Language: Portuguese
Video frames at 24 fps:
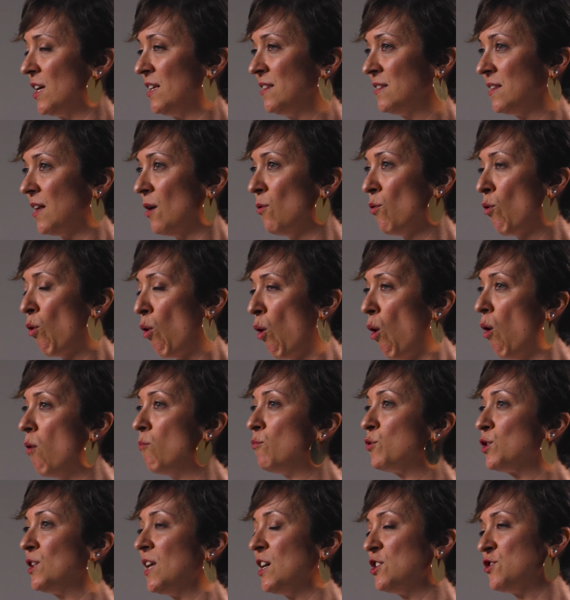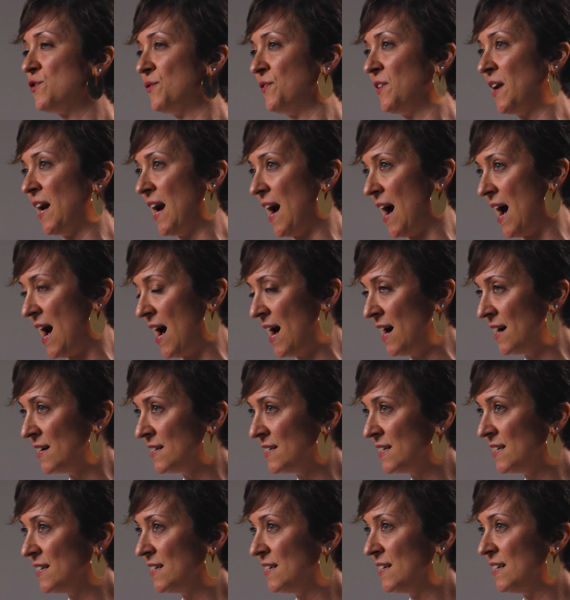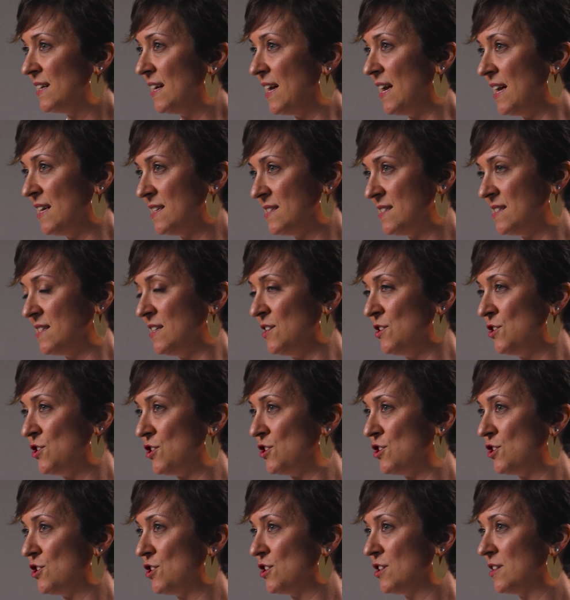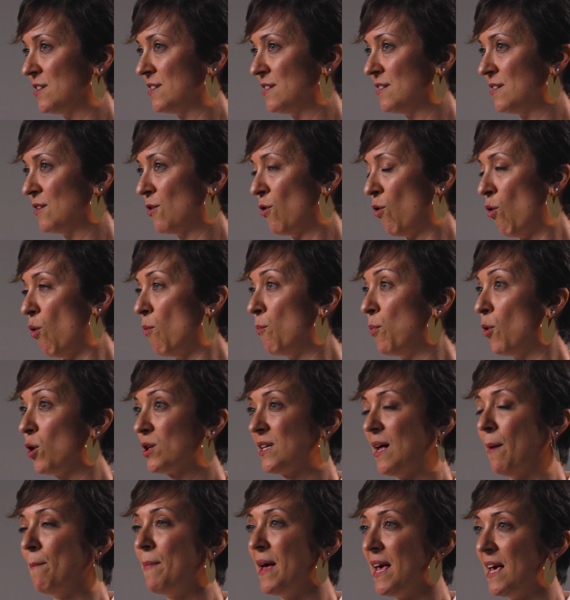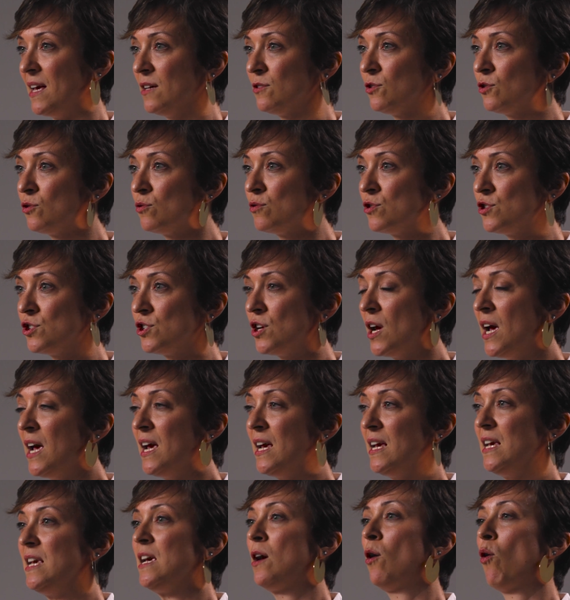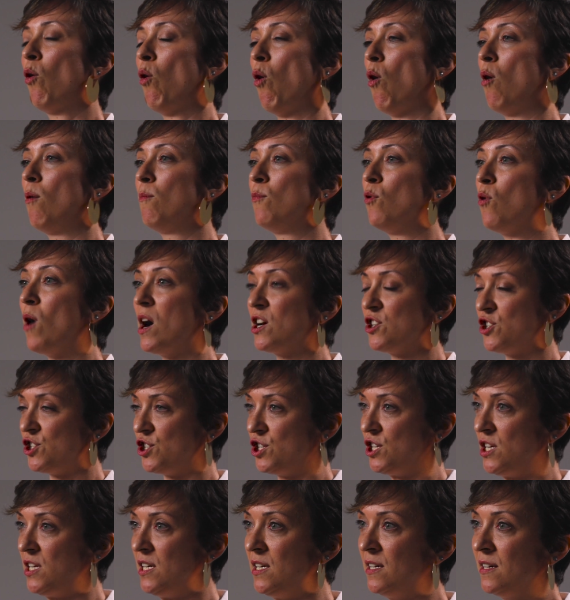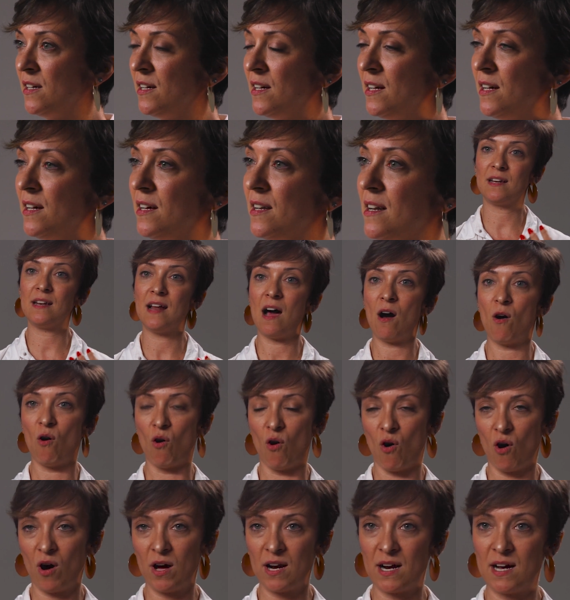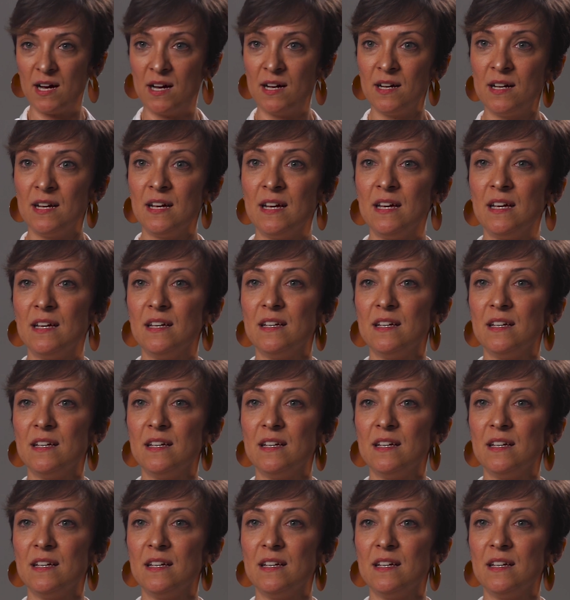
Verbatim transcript: Então, como identificar esses comportamentos e como agir na hora